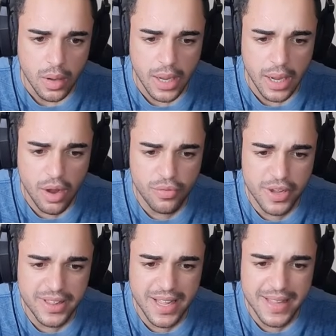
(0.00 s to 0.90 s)
O que é que eu vou
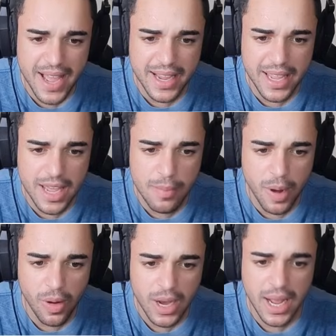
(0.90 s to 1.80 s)
entender aqui,
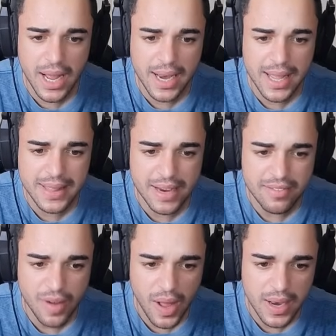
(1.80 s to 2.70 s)
irmão? Olha as letras,
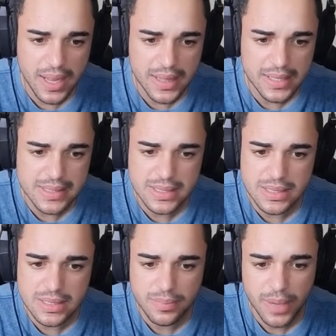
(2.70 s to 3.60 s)
velho. Olha as letras
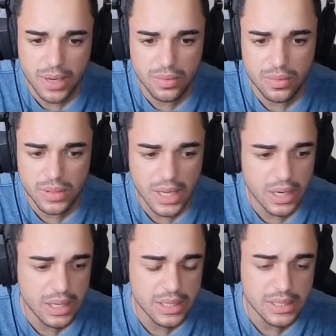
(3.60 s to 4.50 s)
desses... Mano, não tem
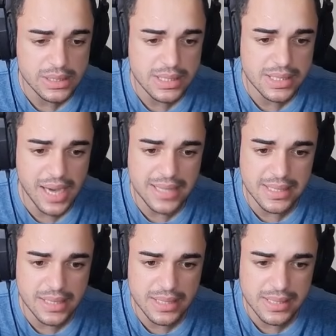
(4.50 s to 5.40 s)

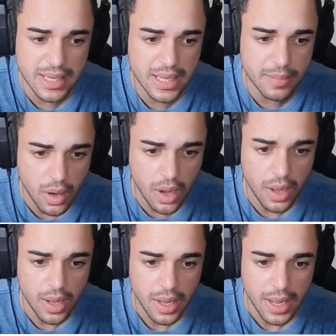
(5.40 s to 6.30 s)
desgraça e isso aqui, irmão.
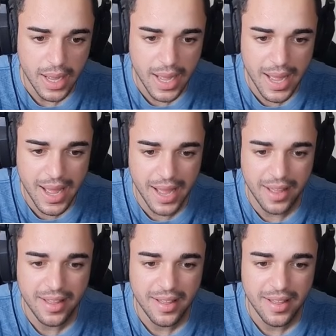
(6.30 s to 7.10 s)
Ó! Ah!